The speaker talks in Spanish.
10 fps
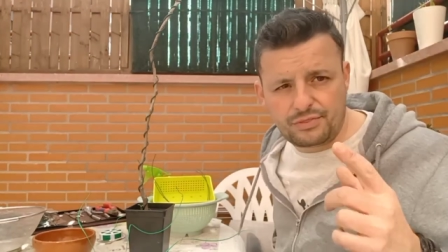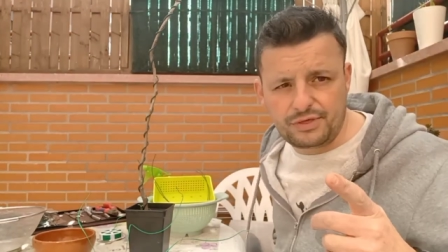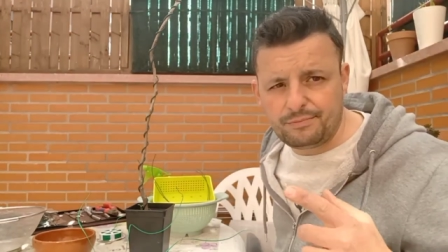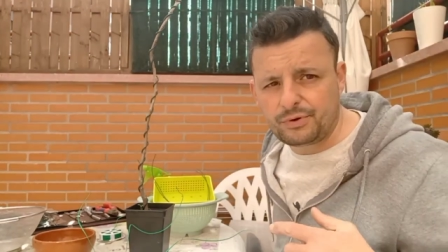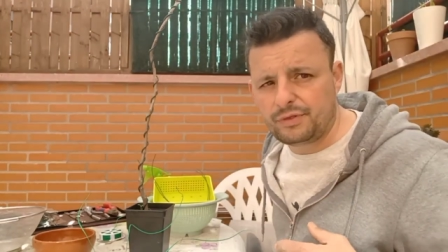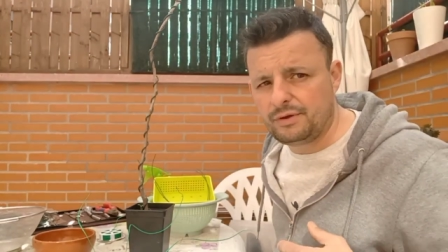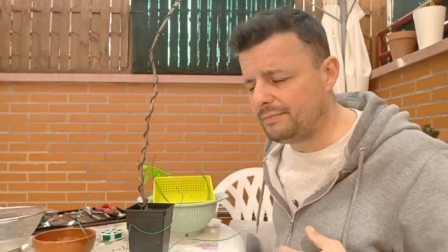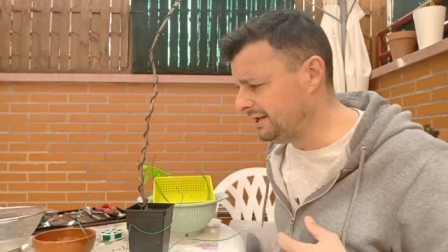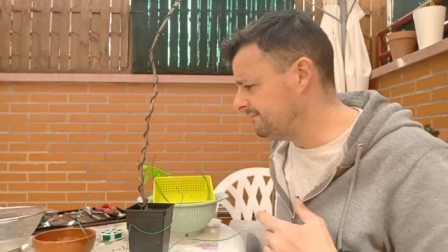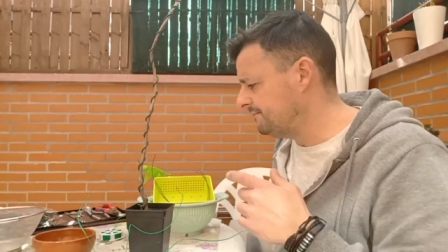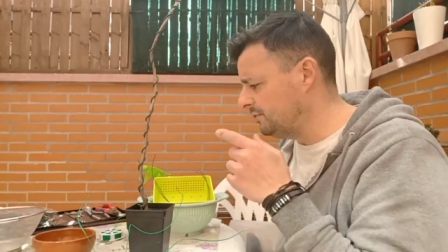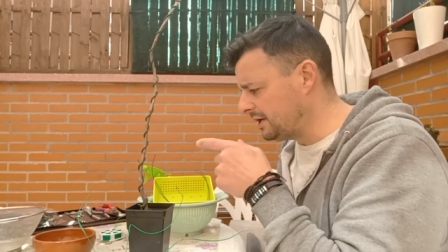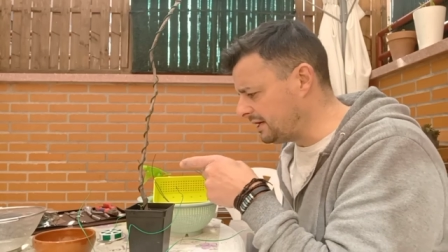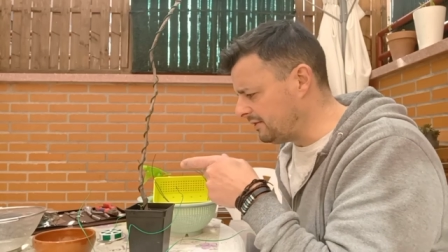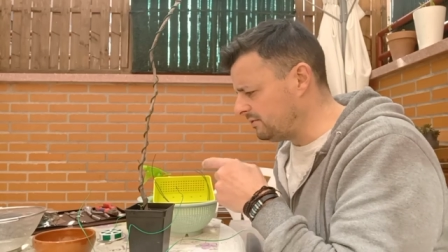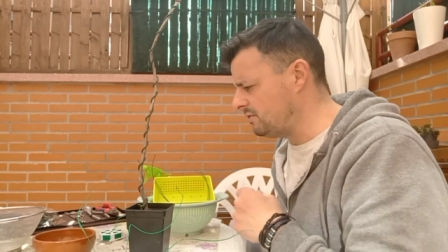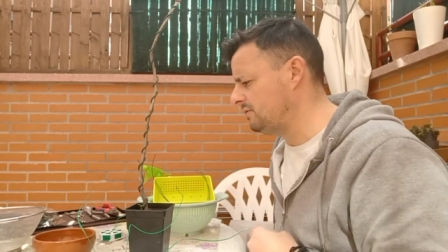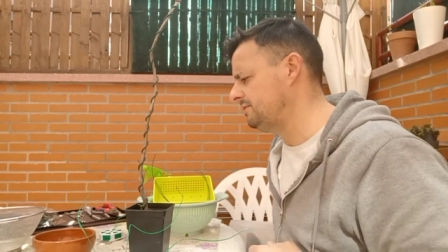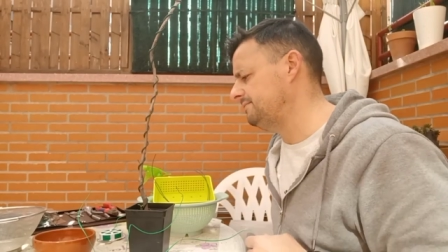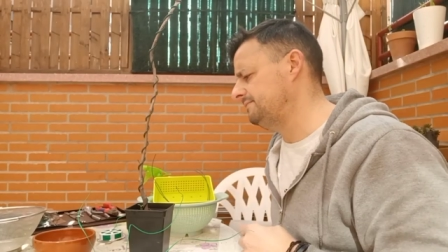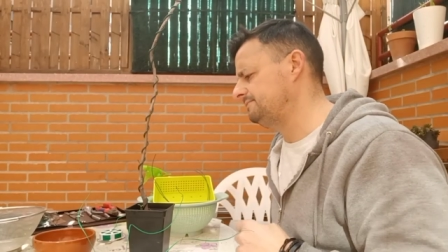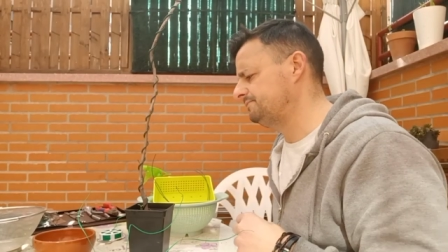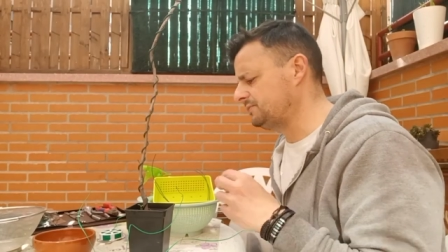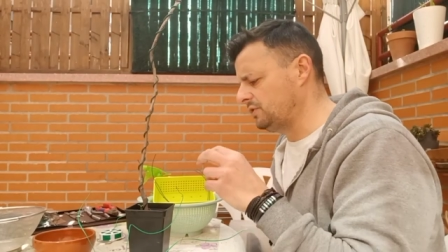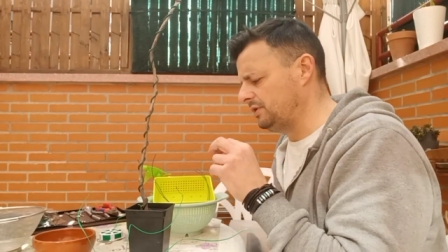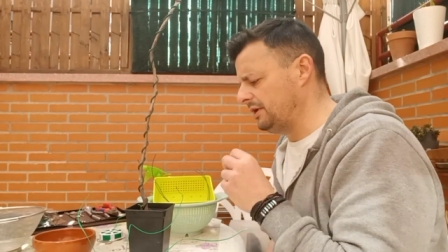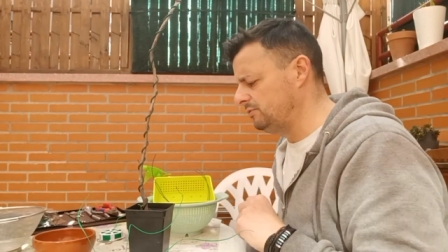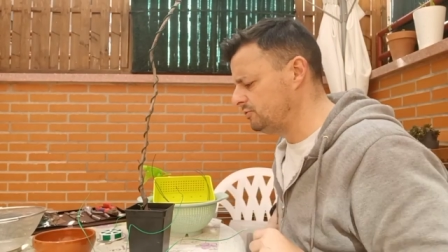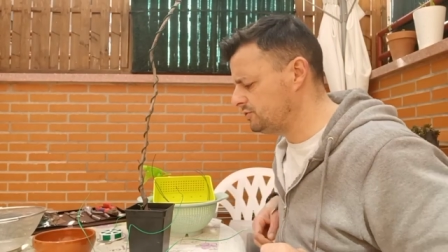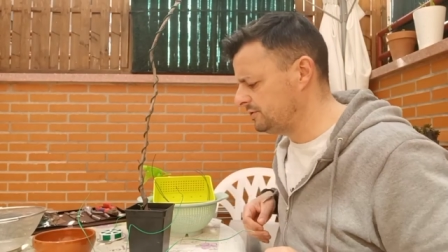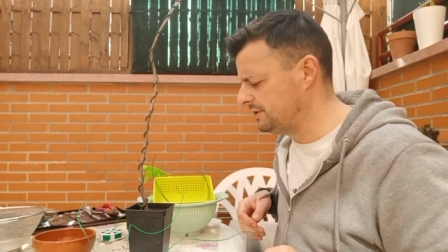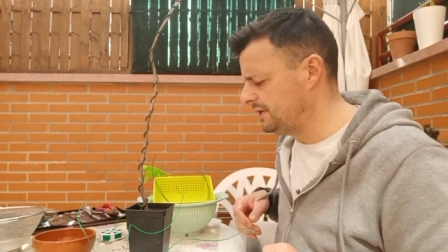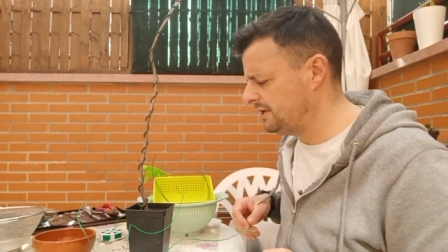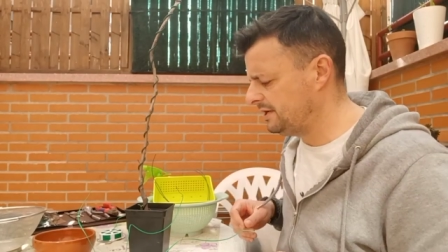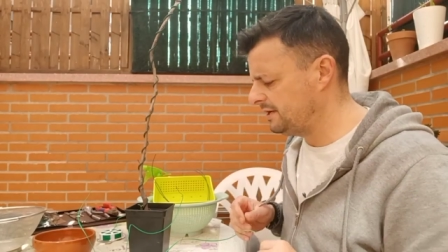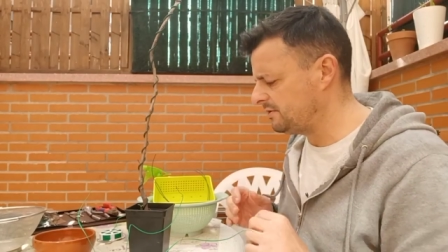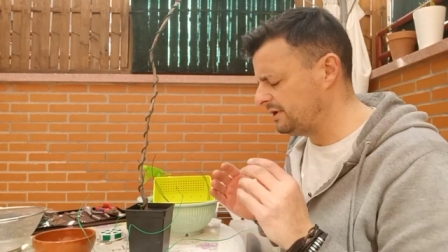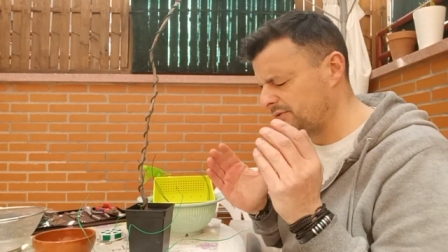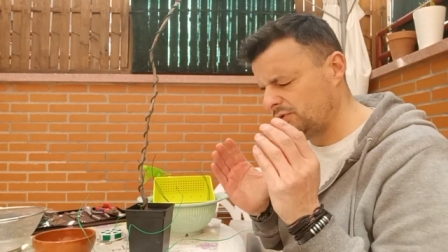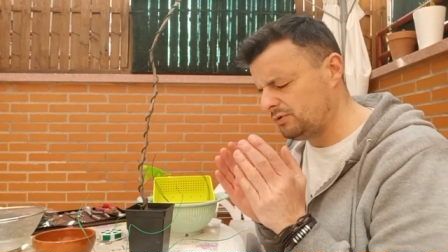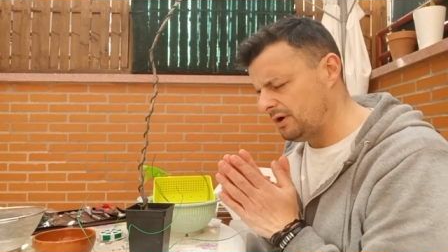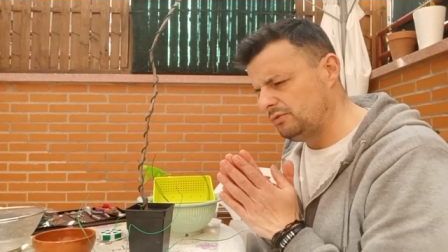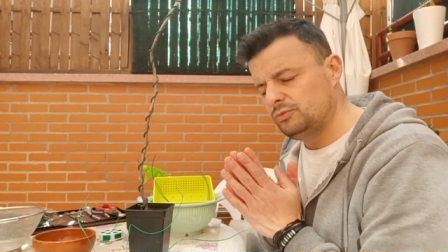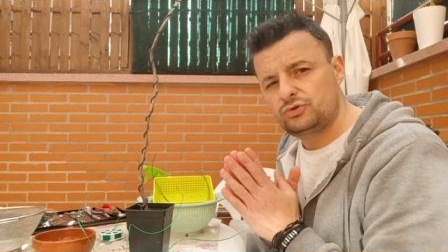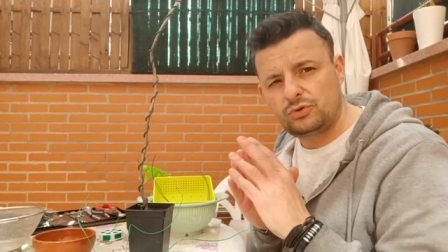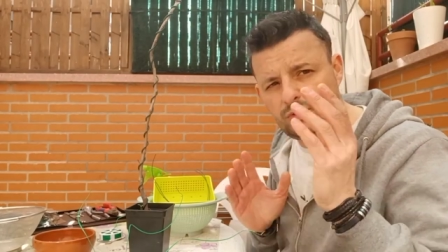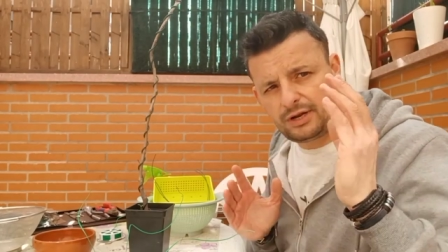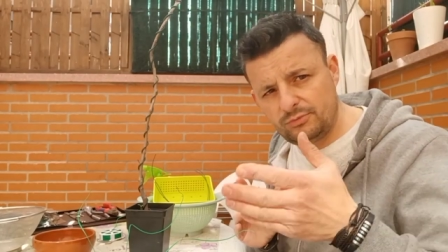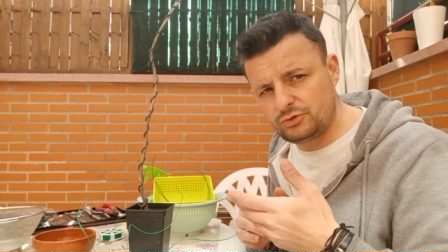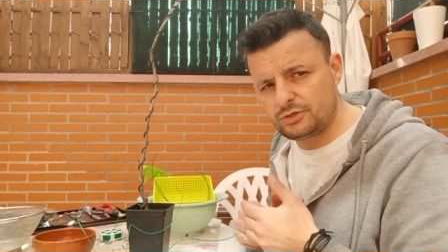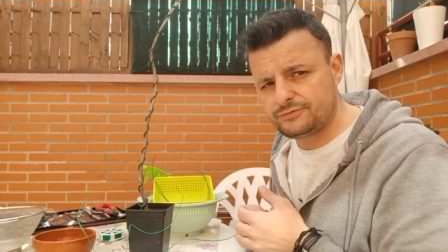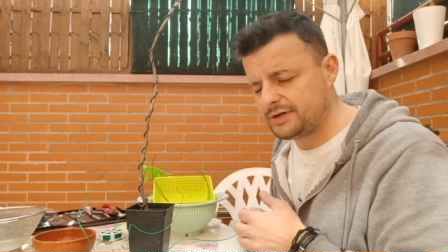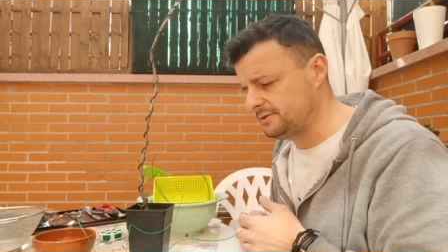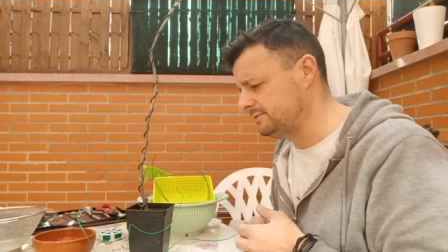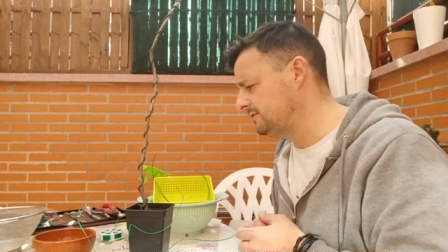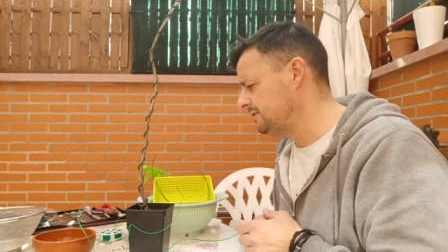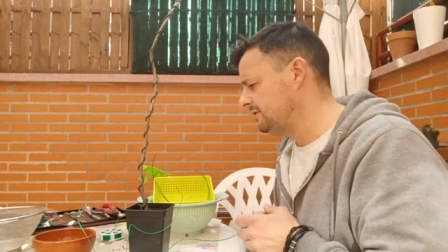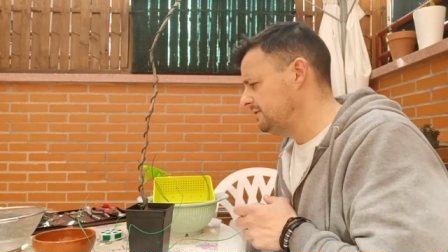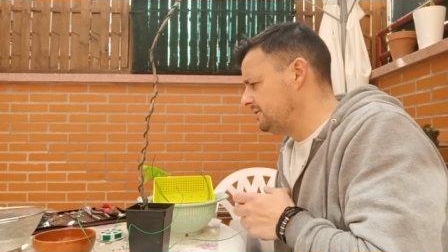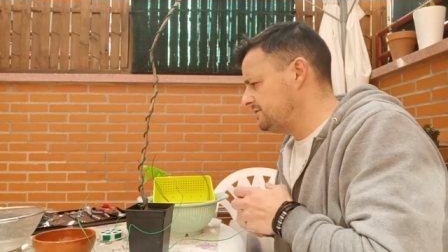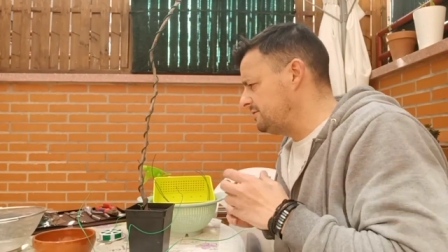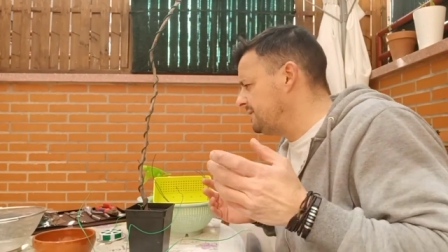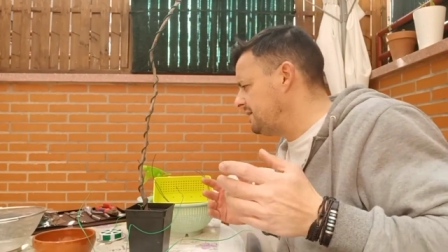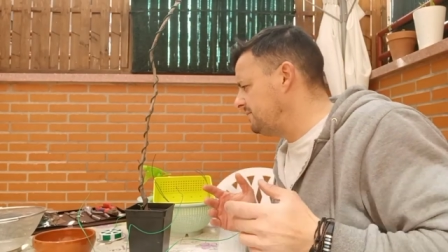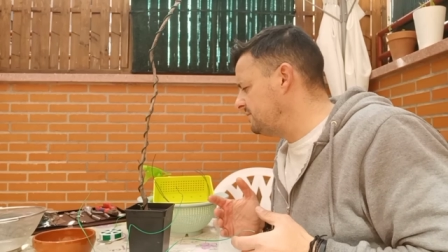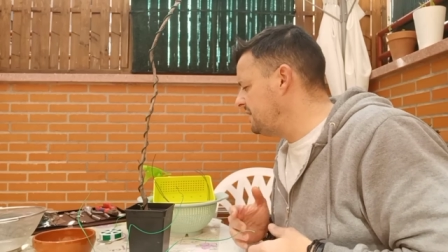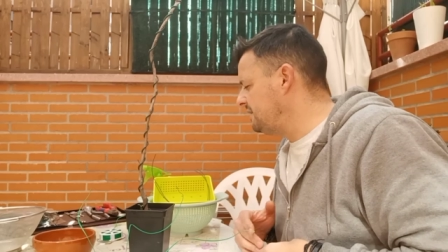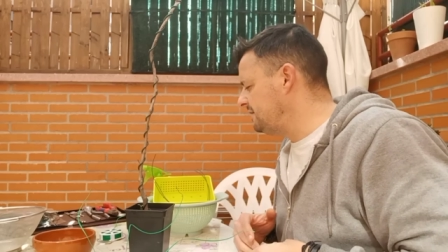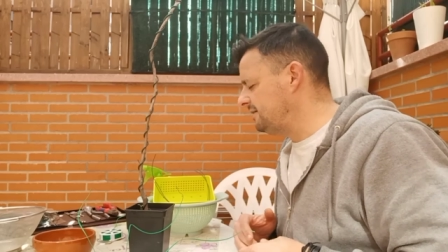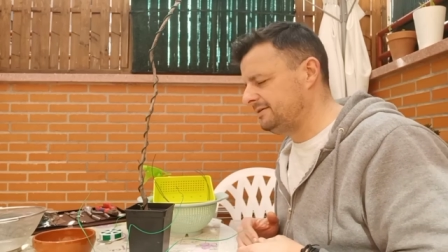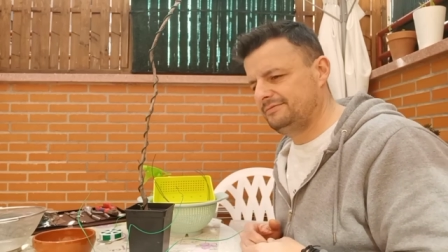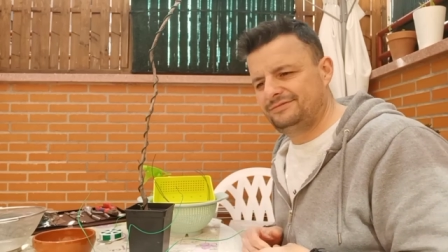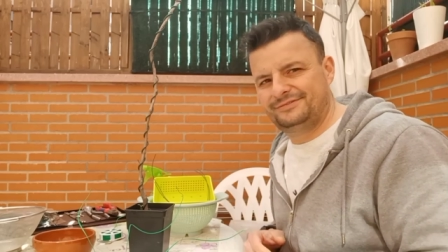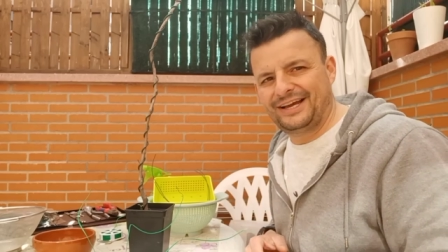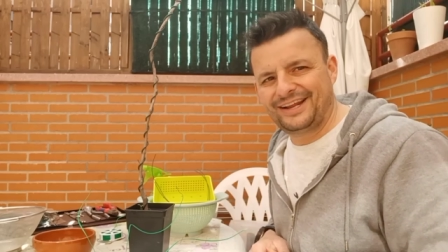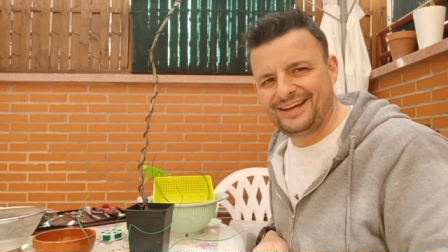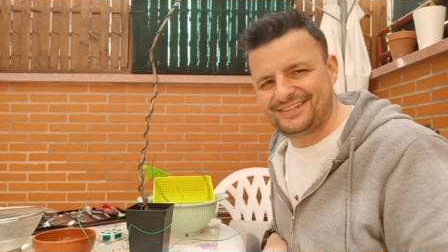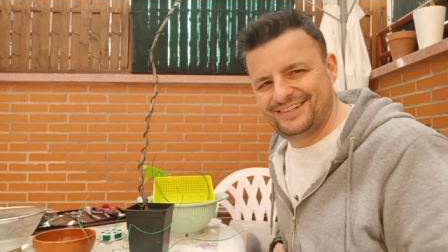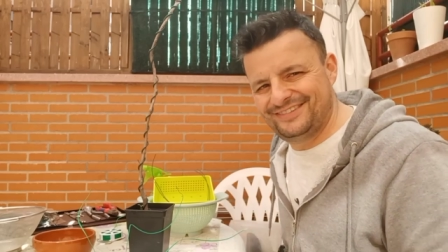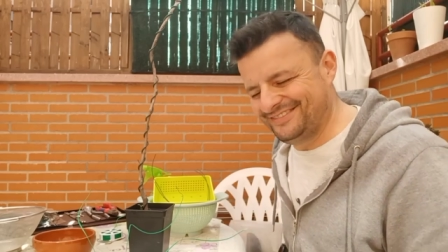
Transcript: 100%, ¿vale? Mezclado con, el humus, eh, con el, con el humus, con el musgo sphagnum. Estoy mezclando ya tareas.